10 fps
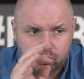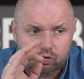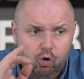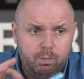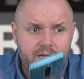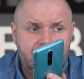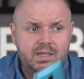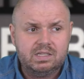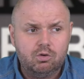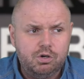Удобно для
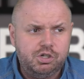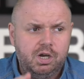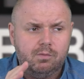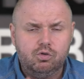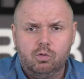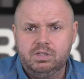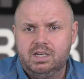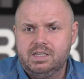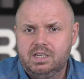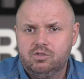настройщиков, удобно
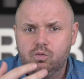для тех,